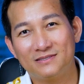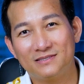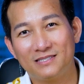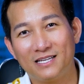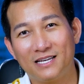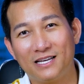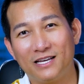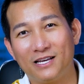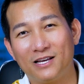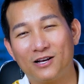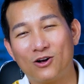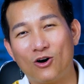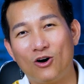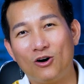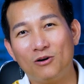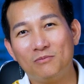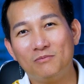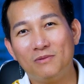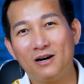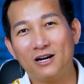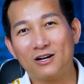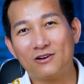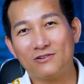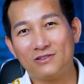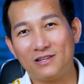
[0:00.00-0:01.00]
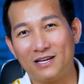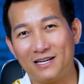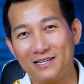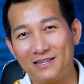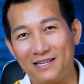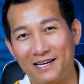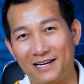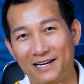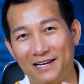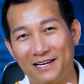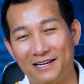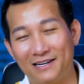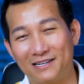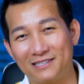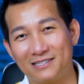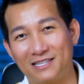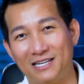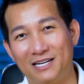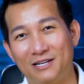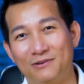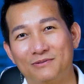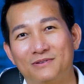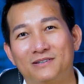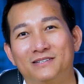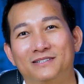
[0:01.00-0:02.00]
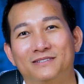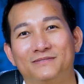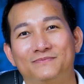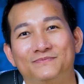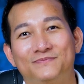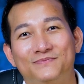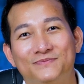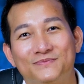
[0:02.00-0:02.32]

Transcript: thì con mới có thể thể hiện được tình yêu thương